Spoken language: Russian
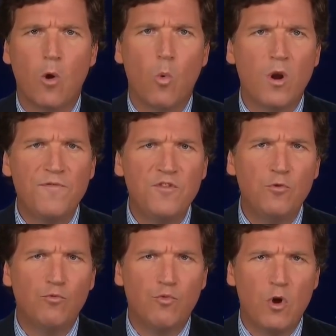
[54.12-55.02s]
Что,
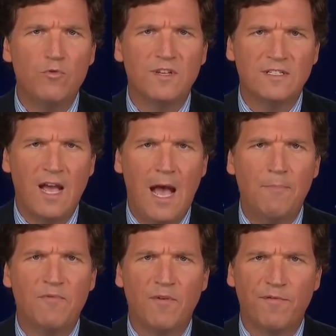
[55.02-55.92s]
если ты приехал на
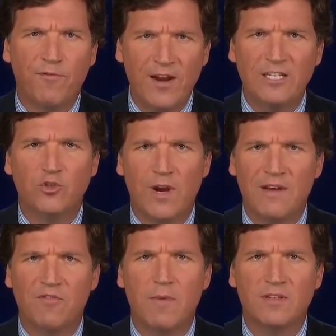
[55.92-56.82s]
крыше товарника из
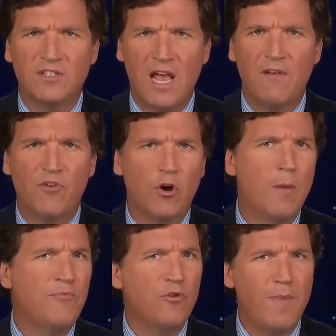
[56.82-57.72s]
Сальвадора через
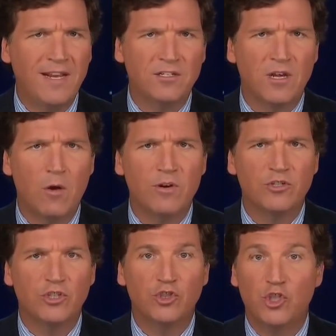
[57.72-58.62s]
Мексику и спрыгнул на
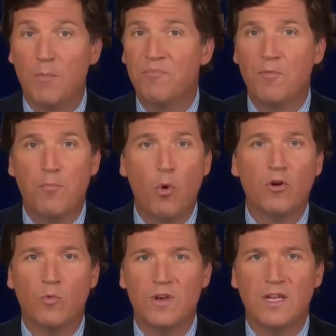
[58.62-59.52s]
границе? Что ж,
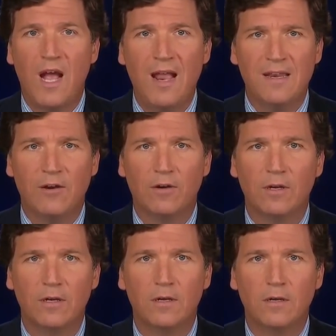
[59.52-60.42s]
такое бывает.
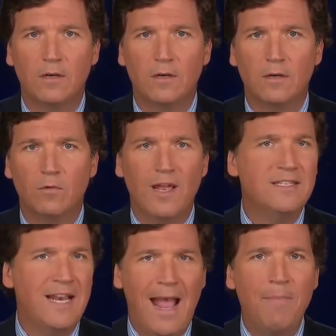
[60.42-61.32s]

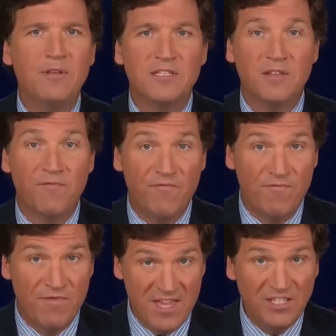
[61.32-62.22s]
Сегодня утром мы
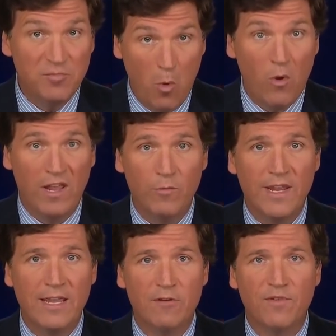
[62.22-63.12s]
взяли интервью у
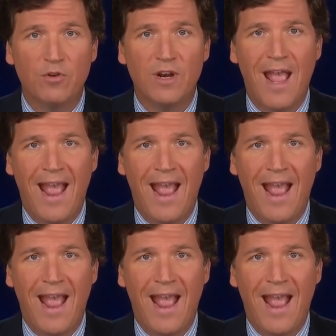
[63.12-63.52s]
члена банды